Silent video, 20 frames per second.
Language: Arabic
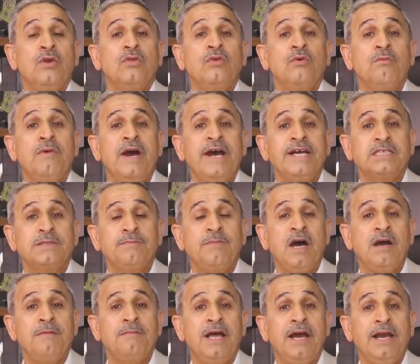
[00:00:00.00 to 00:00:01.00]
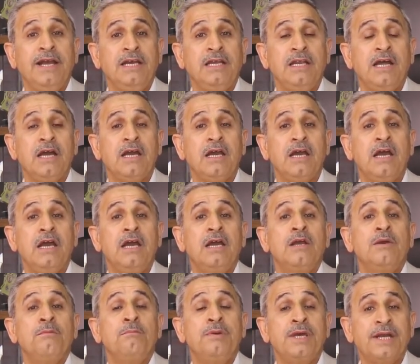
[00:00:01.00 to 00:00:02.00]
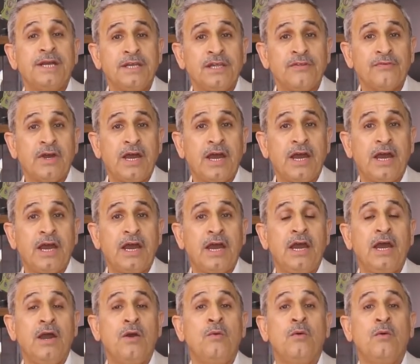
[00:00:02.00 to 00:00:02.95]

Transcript: ثم اسباب لها علاقه بالرضاعه